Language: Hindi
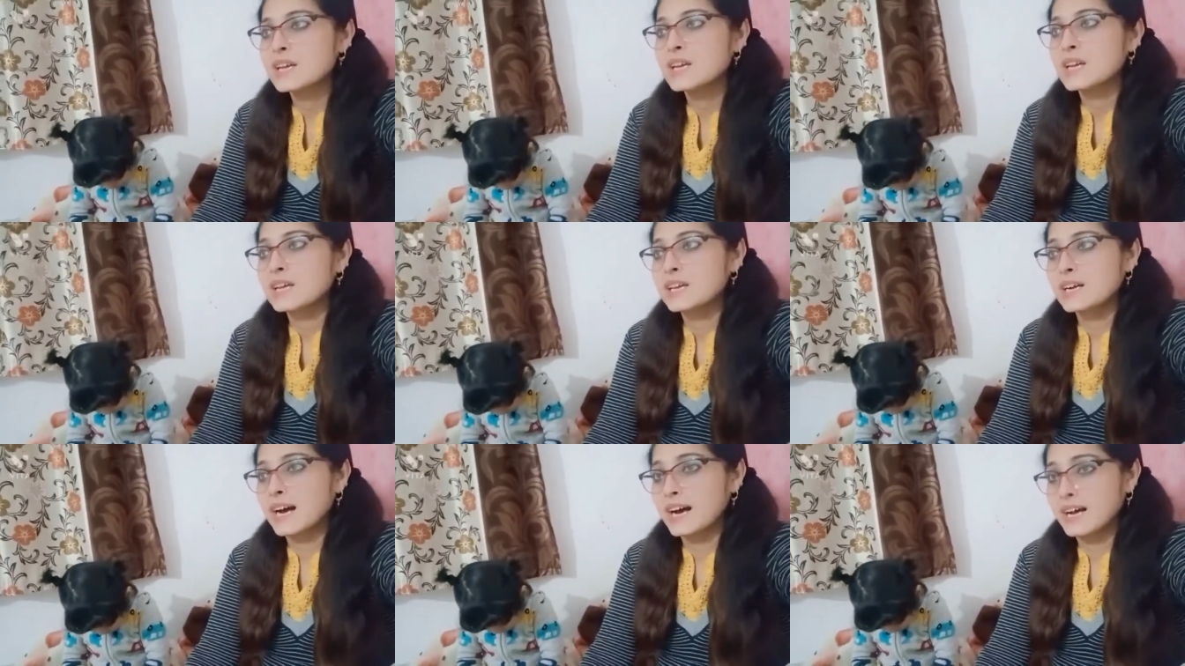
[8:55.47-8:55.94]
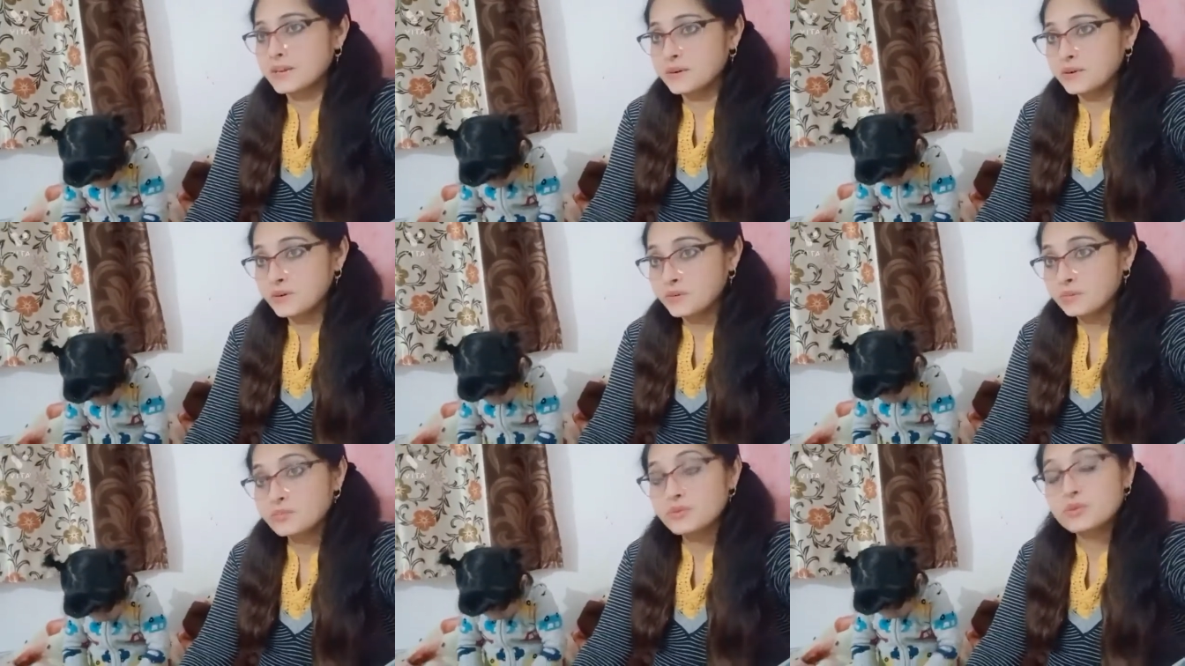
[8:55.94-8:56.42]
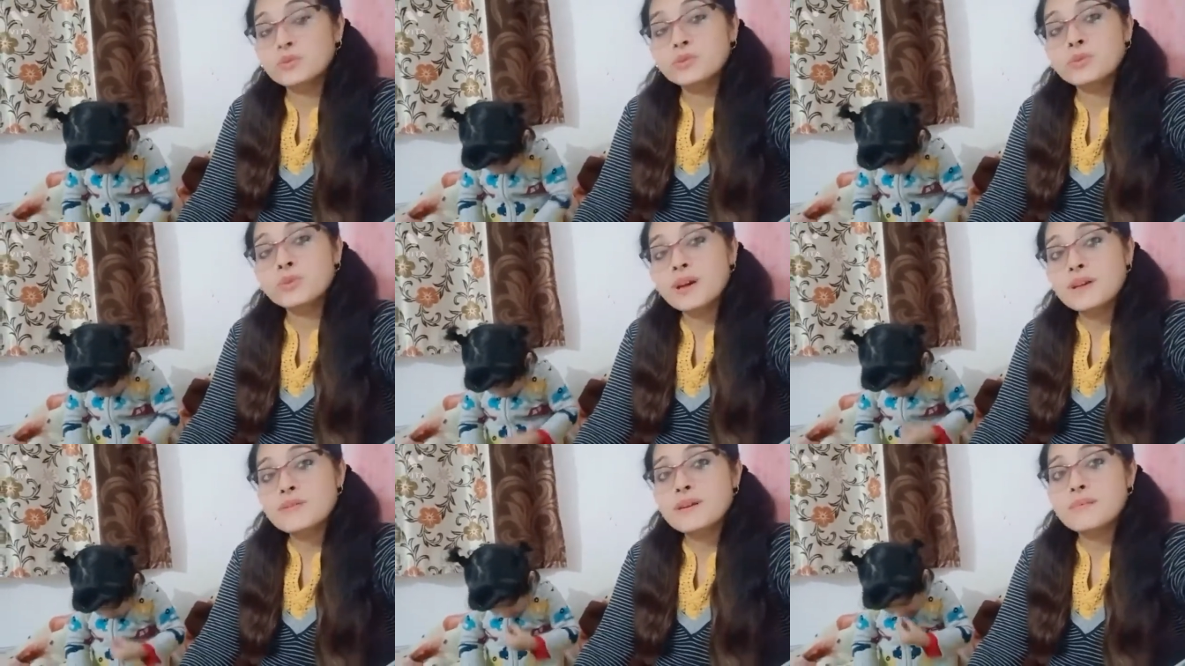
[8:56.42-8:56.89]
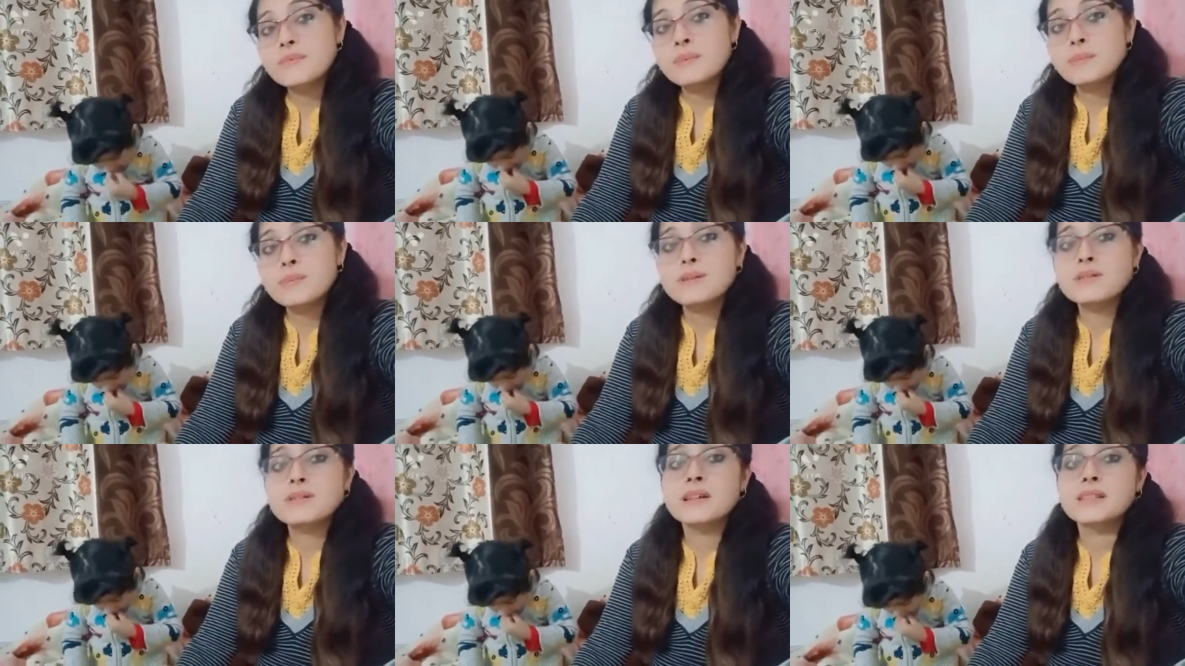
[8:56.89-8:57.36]
आई होप तो थोड़ा सा भी
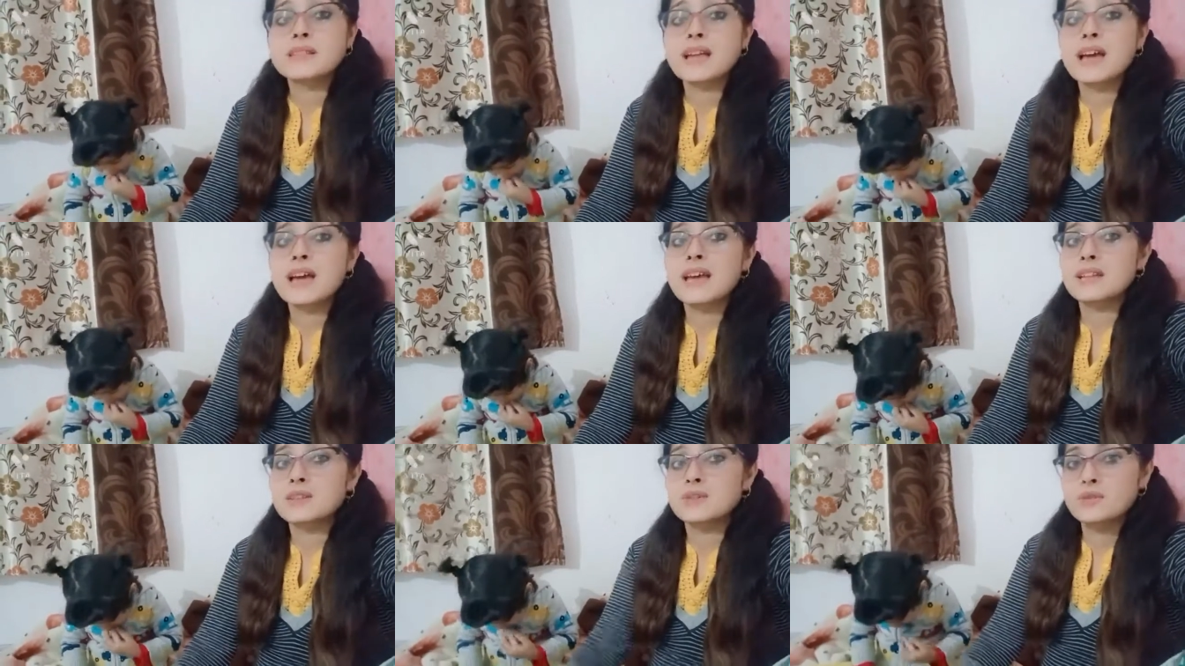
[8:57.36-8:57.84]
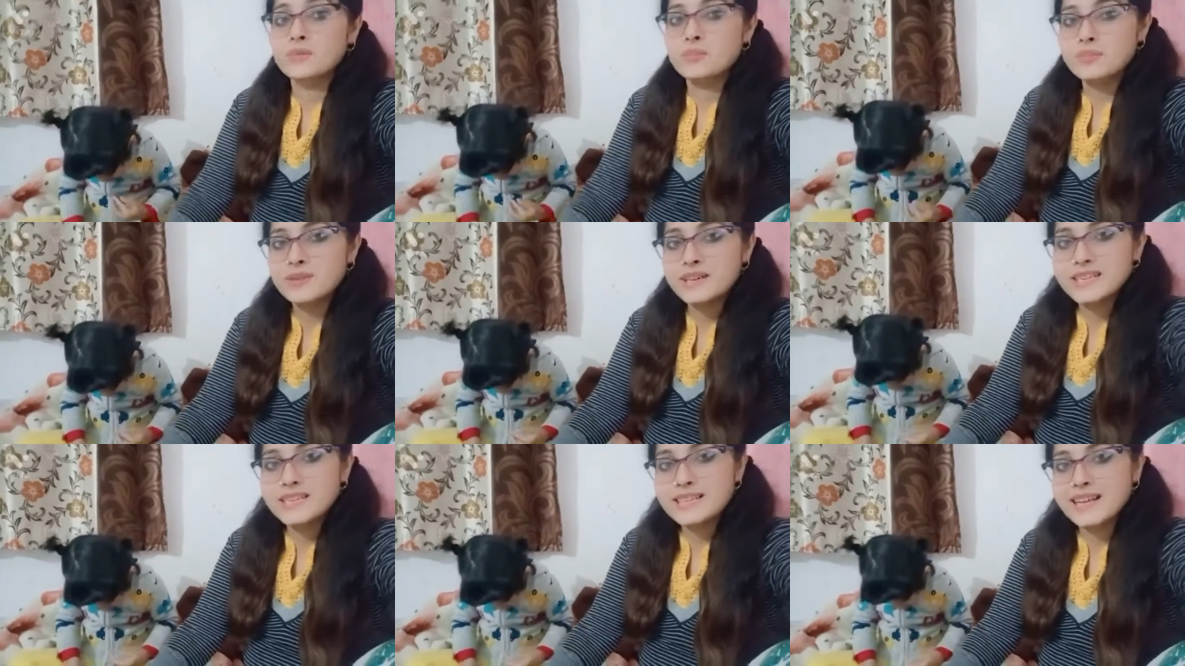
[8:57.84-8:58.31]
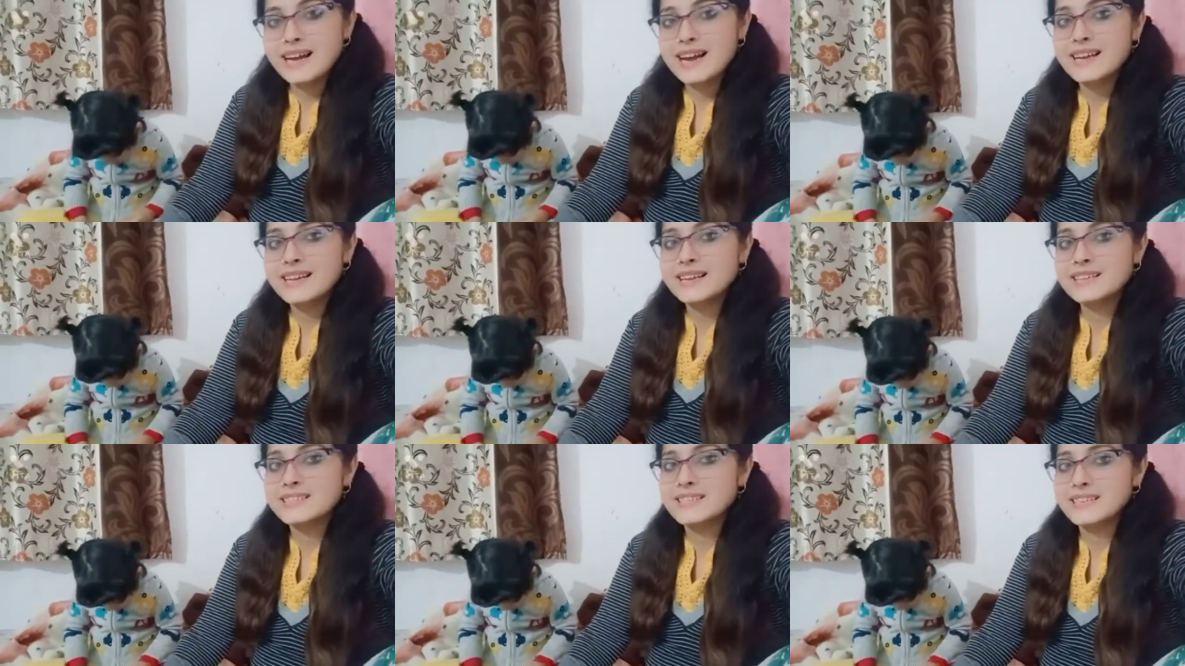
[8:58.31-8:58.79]
पसंद आए तो प्लीज लाइक चैनल को